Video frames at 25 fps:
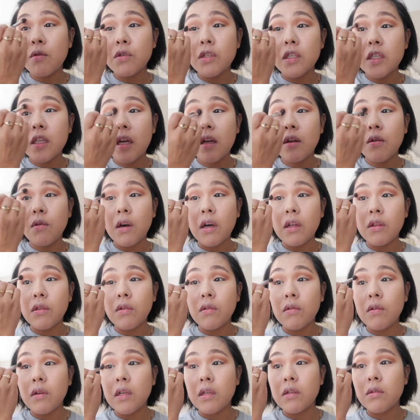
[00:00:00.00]
の時代の
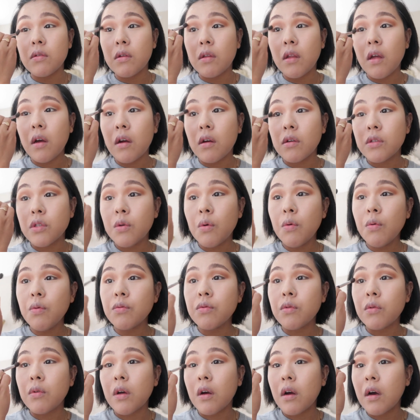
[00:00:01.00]
カットクリスはなんか
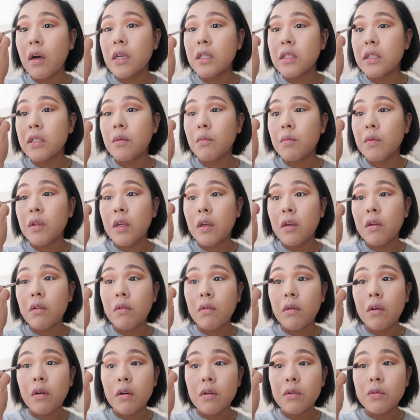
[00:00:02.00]
ソフトな感じでもでき
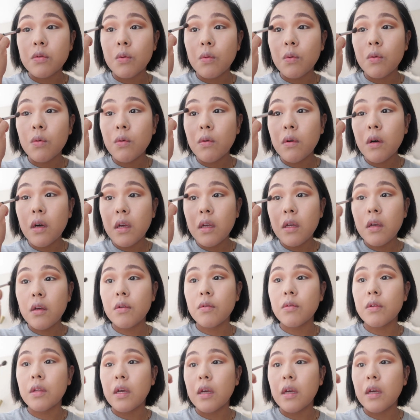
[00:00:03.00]
るから、そこがいいよ